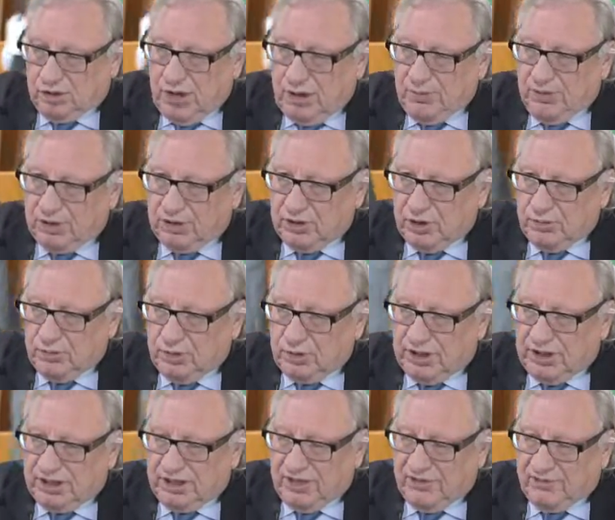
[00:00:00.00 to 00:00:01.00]
cas moi dans
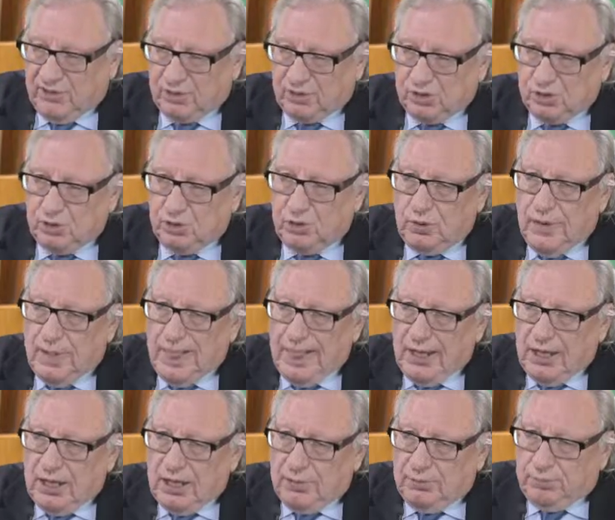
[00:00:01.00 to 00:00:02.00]
mon intervention,
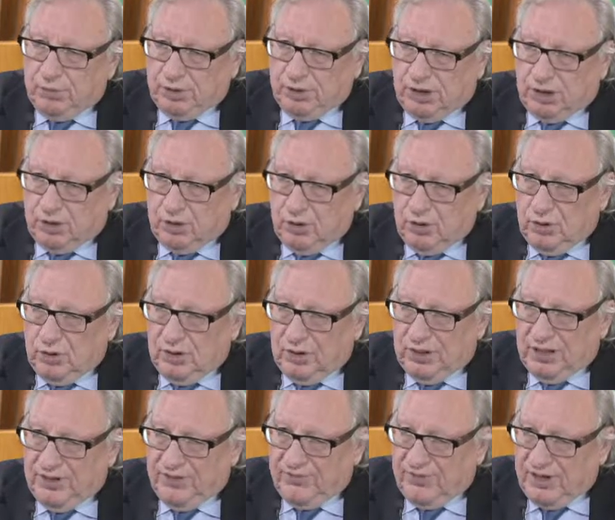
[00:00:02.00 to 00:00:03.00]
pour dire que
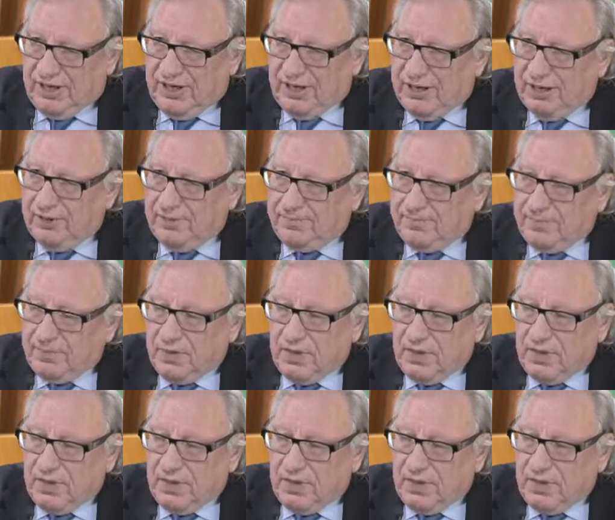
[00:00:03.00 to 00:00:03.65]
les villes,